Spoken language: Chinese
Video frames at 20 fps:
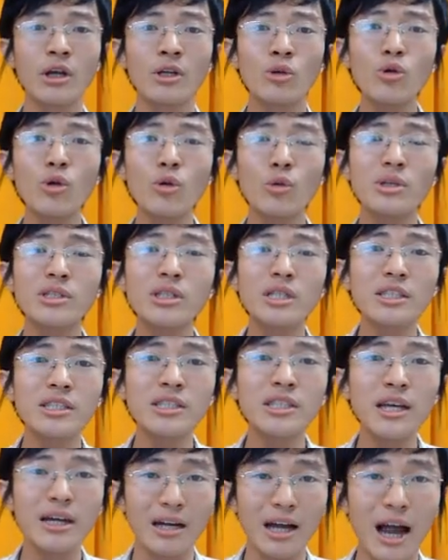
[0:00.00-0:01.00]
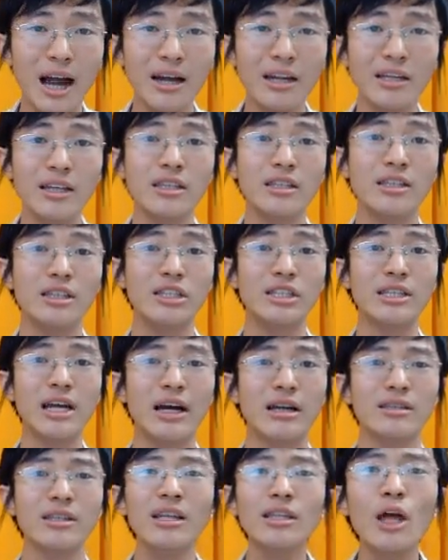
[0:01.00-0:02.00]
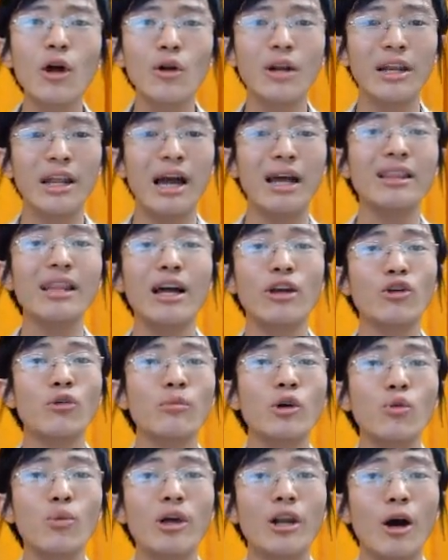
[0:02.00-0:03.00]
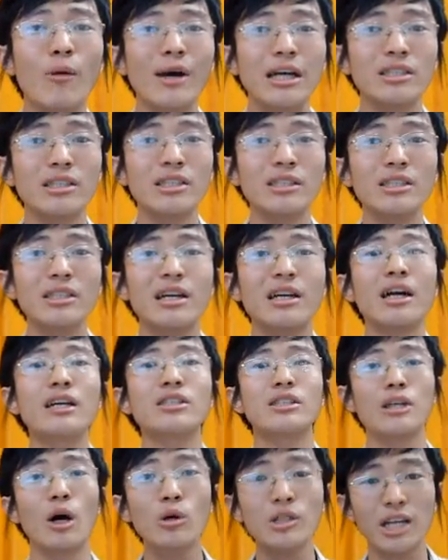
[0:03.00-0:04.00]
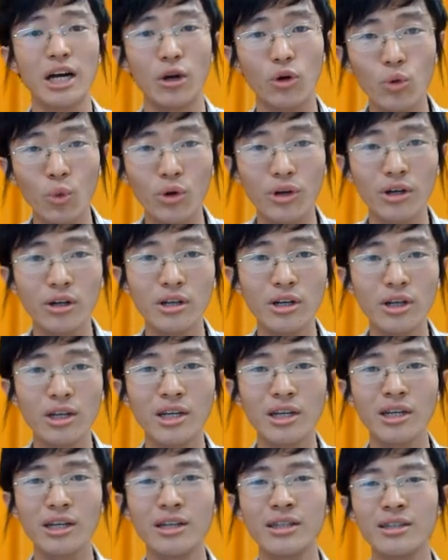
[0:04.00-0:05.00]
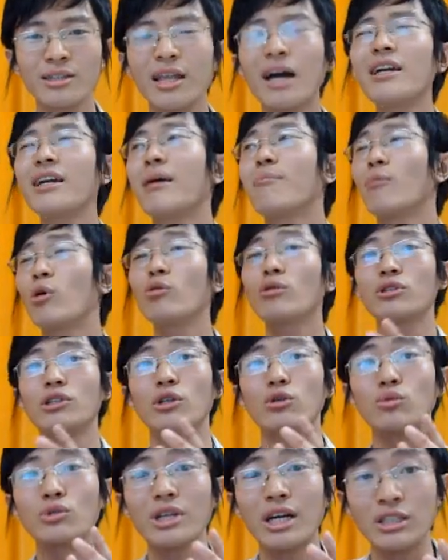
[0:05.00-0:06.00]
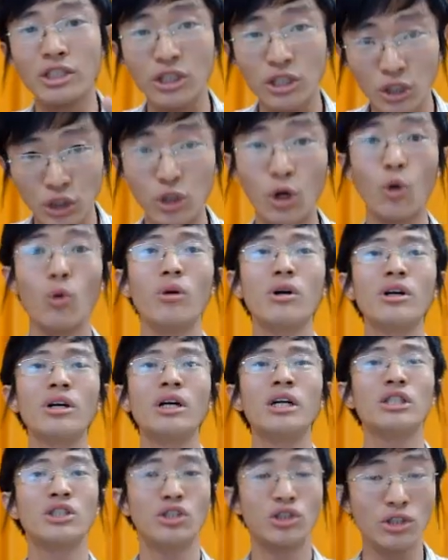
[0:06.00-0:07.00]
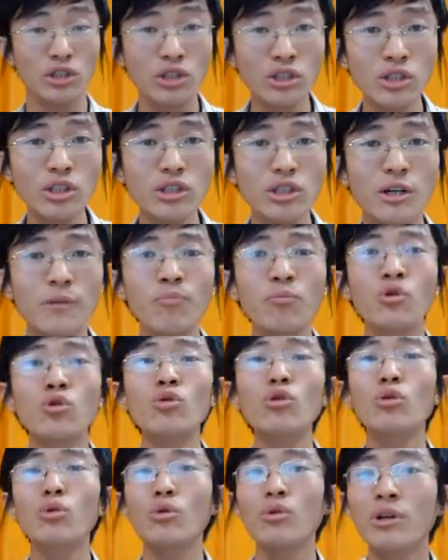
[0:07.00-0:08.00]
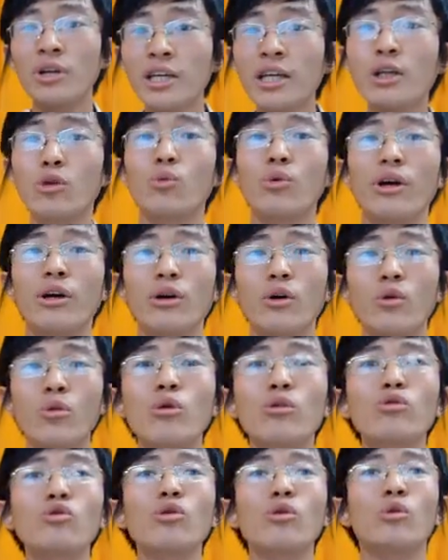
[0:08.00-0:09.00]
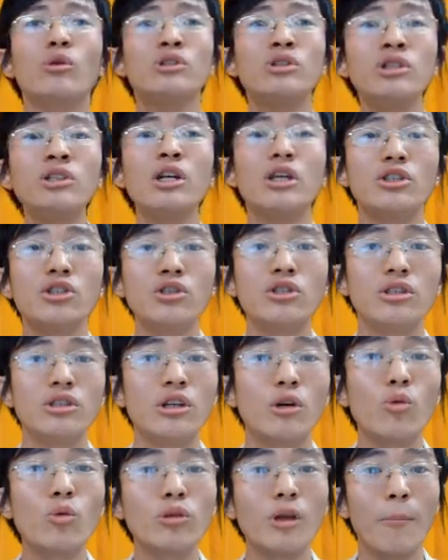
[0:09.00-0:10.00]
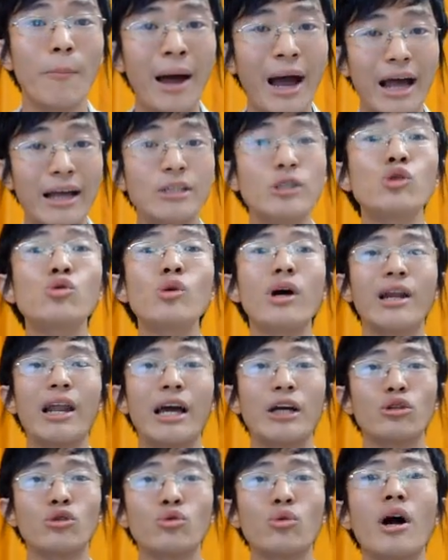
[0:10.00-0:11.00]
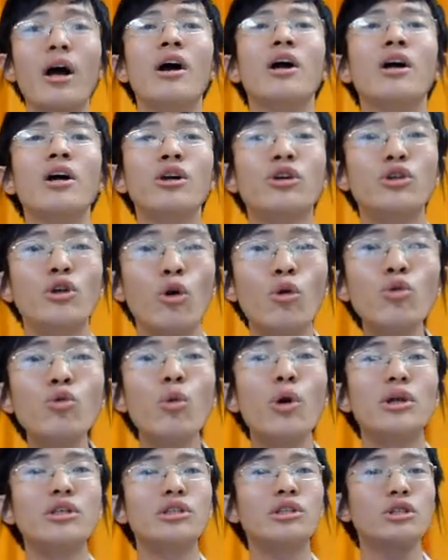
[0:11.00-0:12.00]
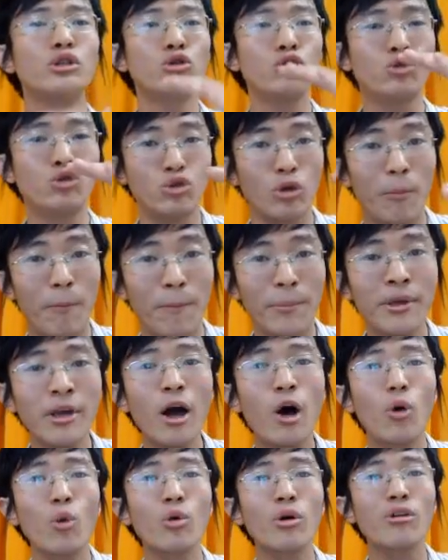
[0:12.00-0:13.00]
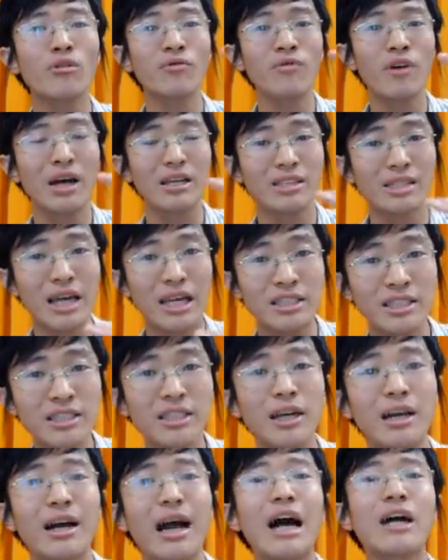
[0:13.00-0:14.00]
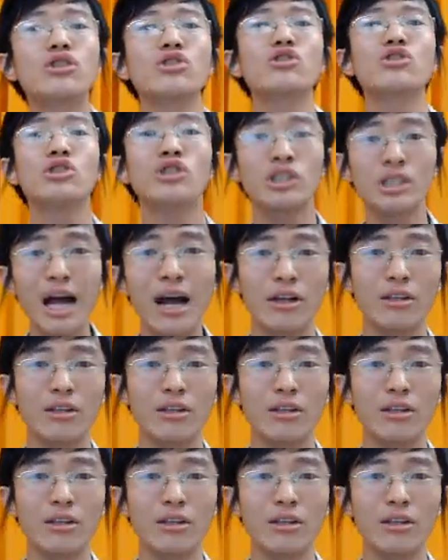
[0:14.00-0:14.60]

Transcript: 对于这个健康的议题上，那到底两党有没有为老百姓的健康着想过呢？当然某种程度上是有，只是呢，对于立委或对于政治人物的盘算来说啊，永远是选票会放在健康之上